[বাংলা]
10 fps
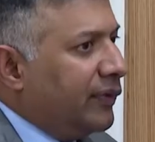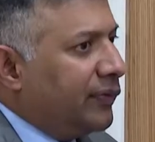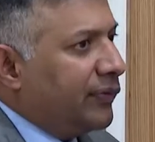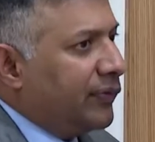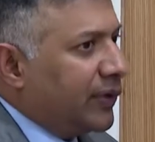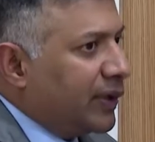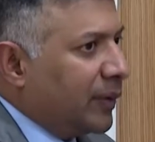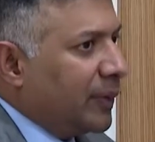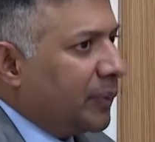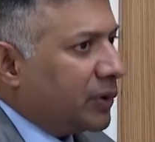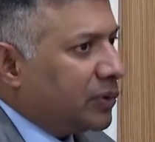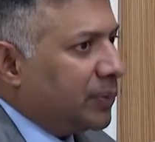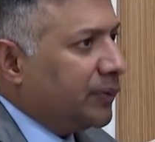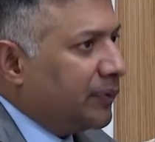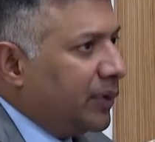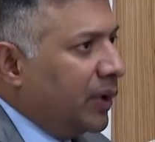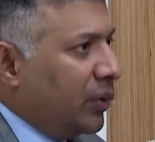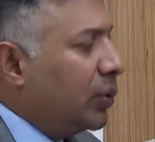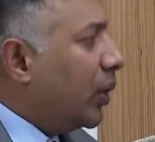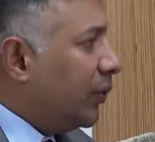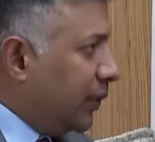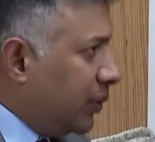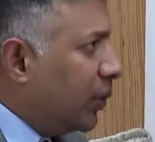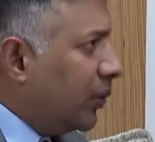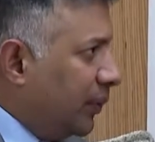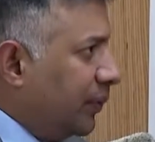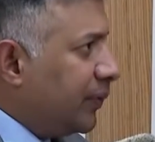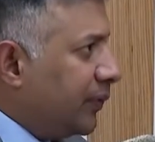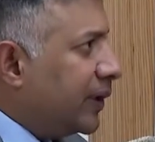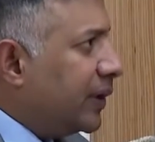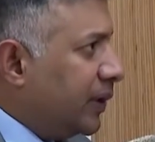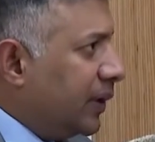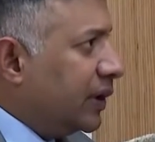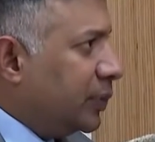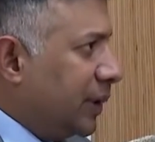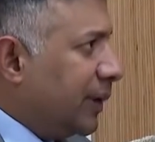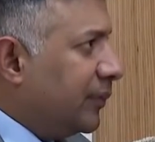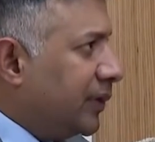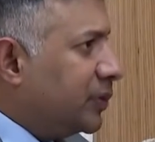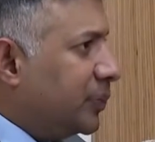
তিনি জানান ভারতের বিভিন্ন রাজ্যে মালামাল আনা নেয়ার সুবিধার্থে